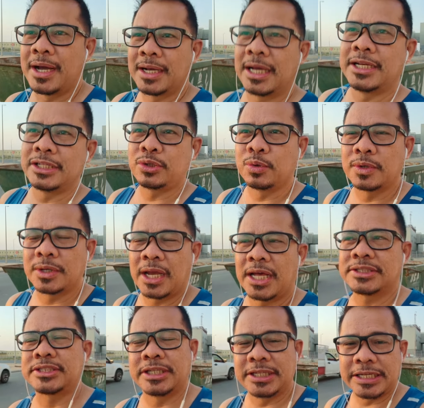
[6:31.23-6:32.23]
mga ganitong
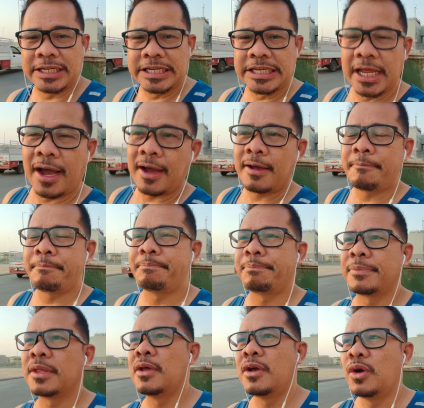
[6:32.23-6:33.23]
klasing ina
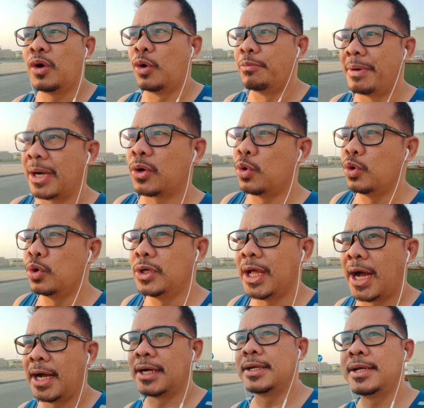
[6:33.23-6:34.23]
o
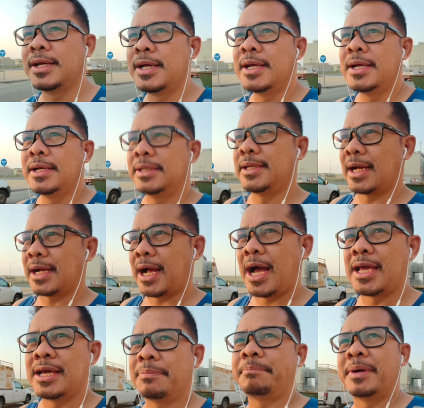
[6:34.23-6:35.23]
magulang na
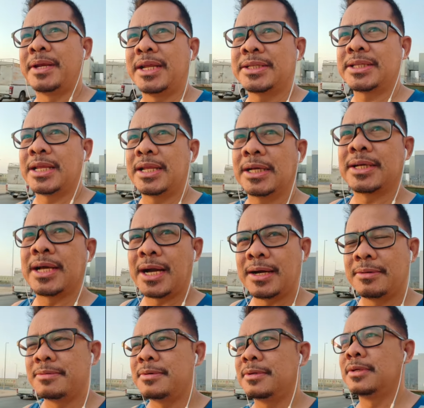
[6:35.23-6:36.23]
kaya pala
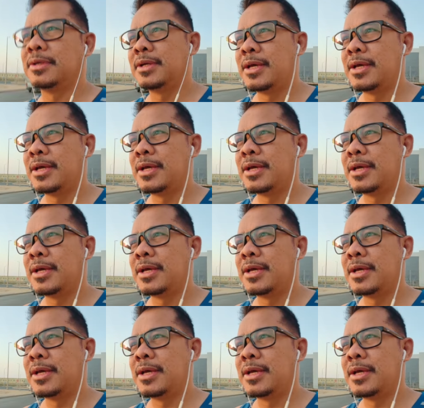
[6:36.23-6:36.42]
talagang